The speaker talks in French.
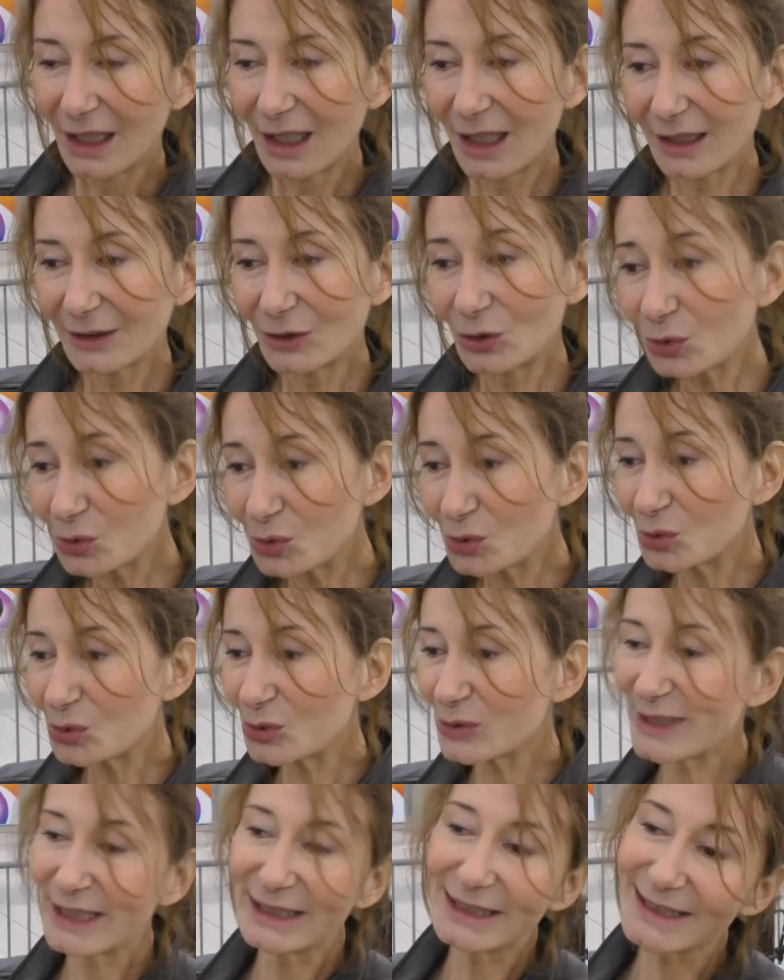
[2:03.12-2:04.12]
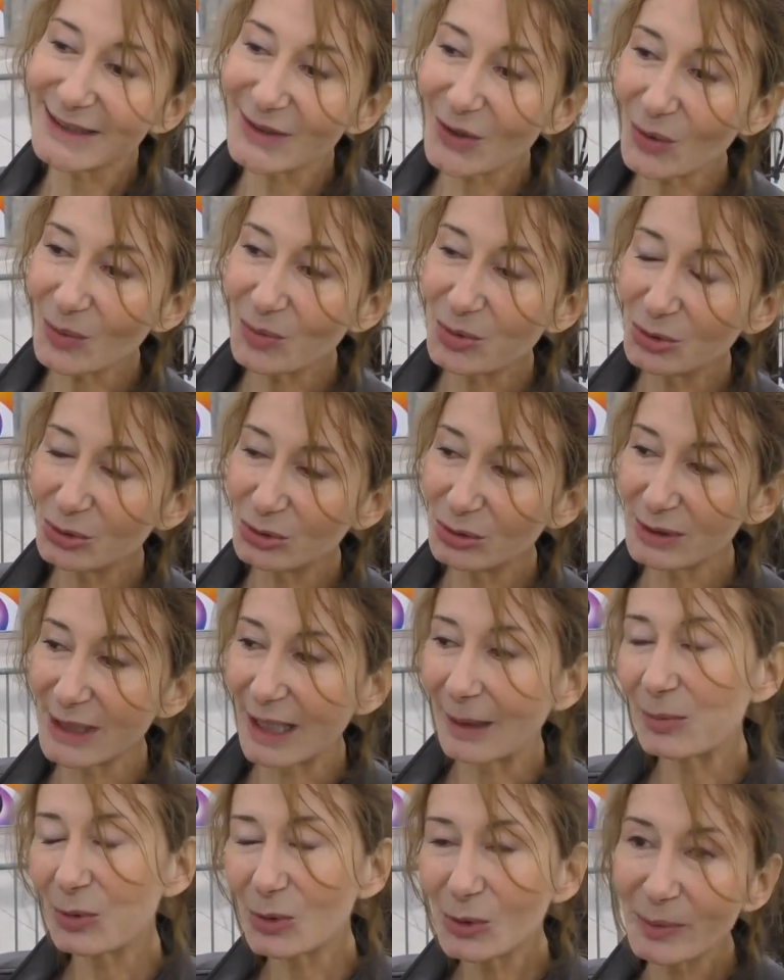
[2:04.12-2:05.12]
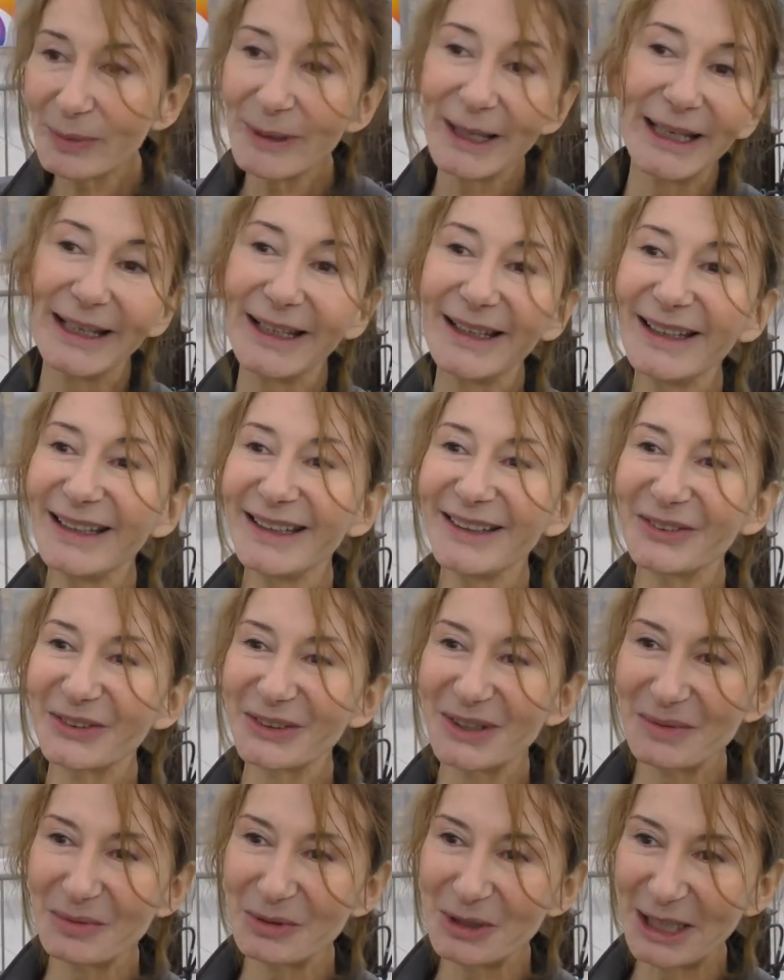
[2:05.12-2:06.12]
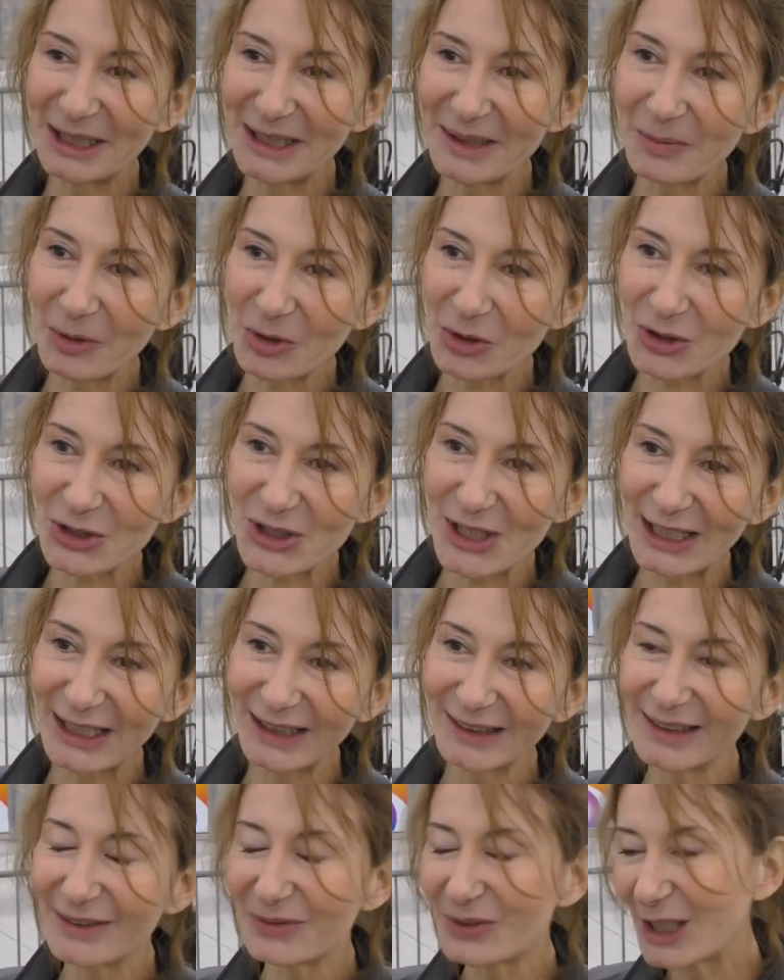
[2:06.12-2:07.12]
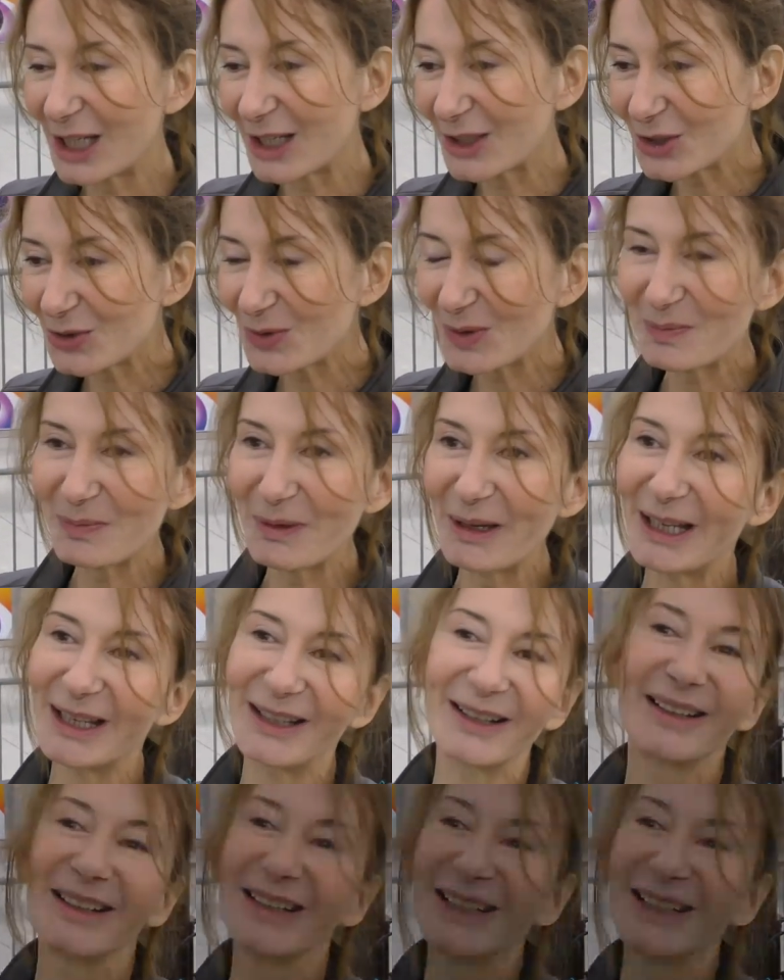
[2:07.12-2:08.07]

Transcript: à Toulouse, à Istanbul, à Bombay en début d'année prochaine. Et voilà, je vais pas